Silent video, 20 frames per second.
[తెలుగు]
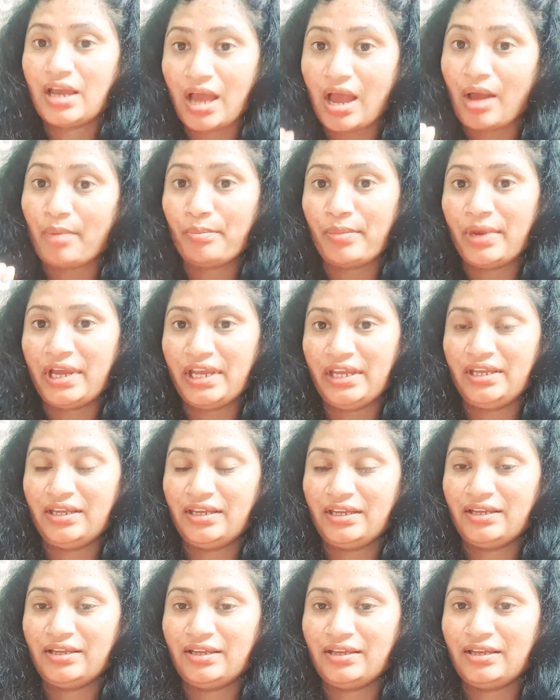అమ్మాయి
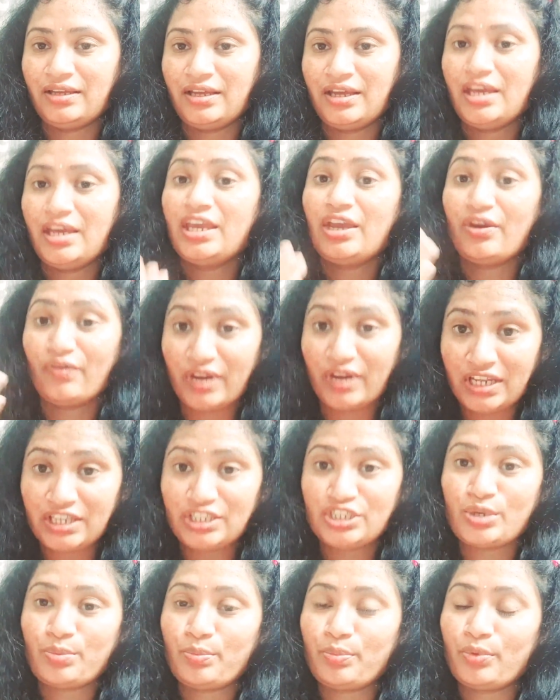ఎవరికి
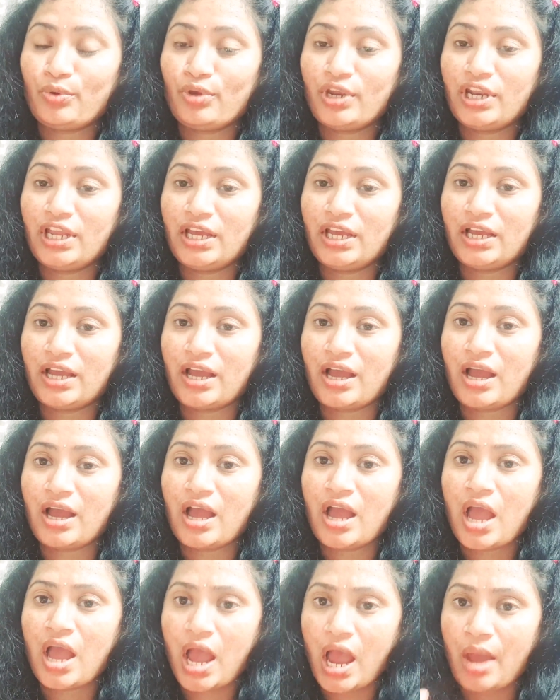చెప్పుకోలేక
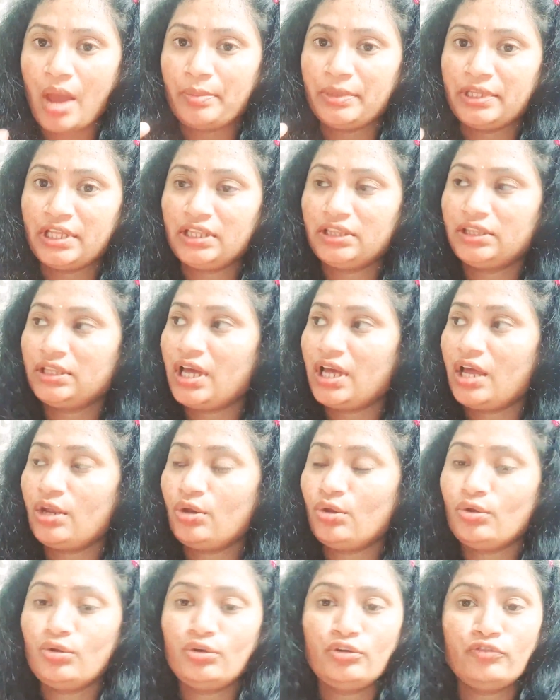ఆమెదంతా
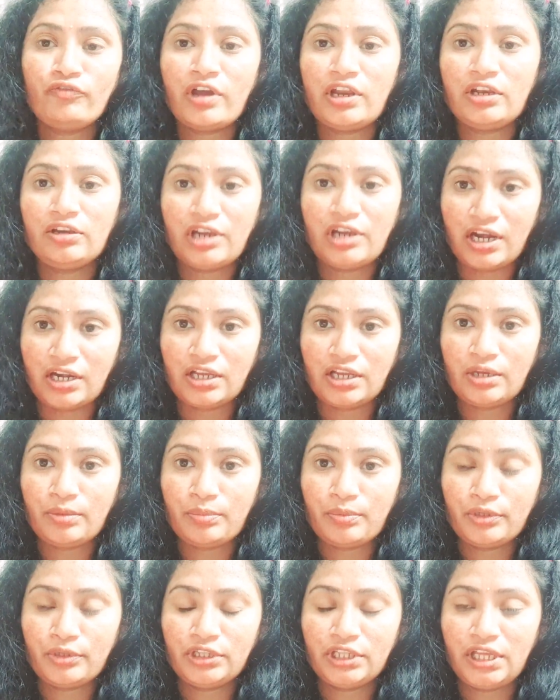లోన్ వాళ్ళు
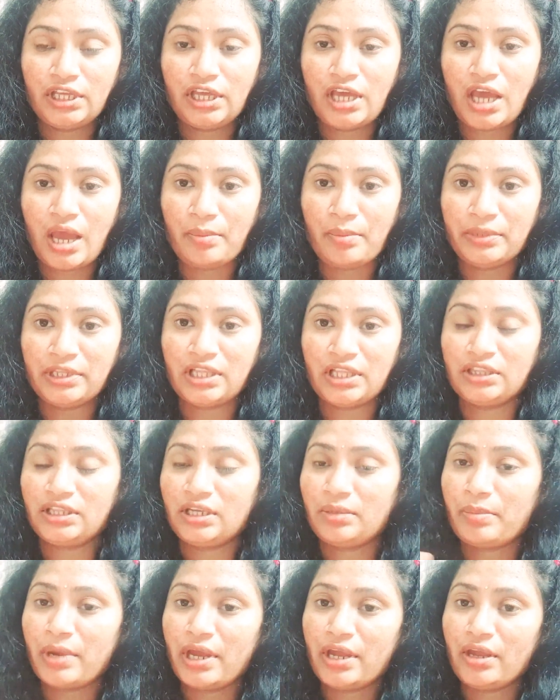కట్టకపోతే ఆమెదంతా
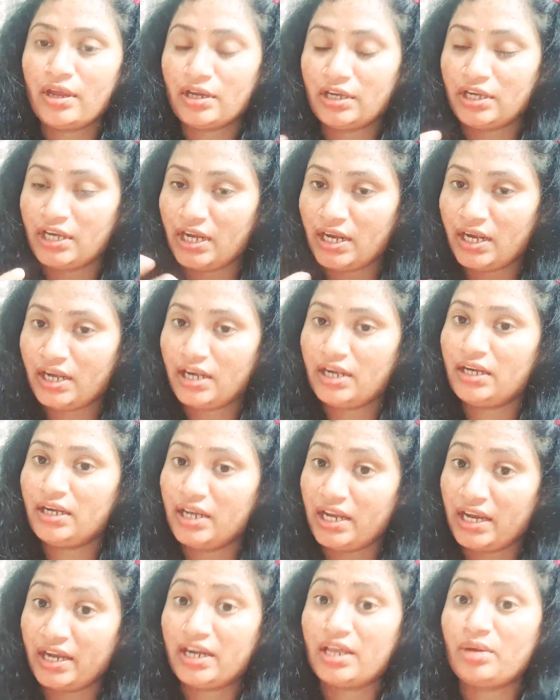భయ డే
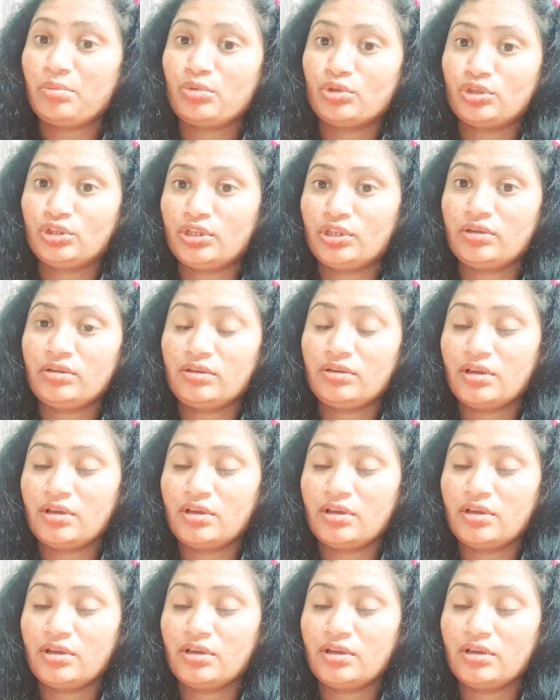డేటా మొత్తం